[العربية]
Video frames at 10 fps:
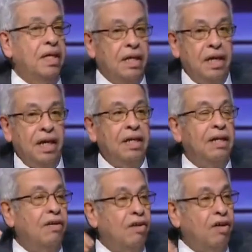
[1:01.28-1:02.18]
إن إحنا
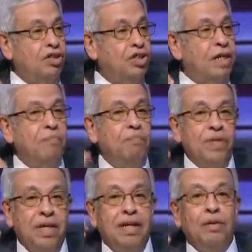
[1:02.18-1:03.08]
ناقشنا
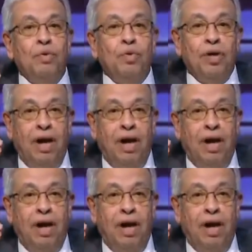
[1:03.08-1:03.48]
إنه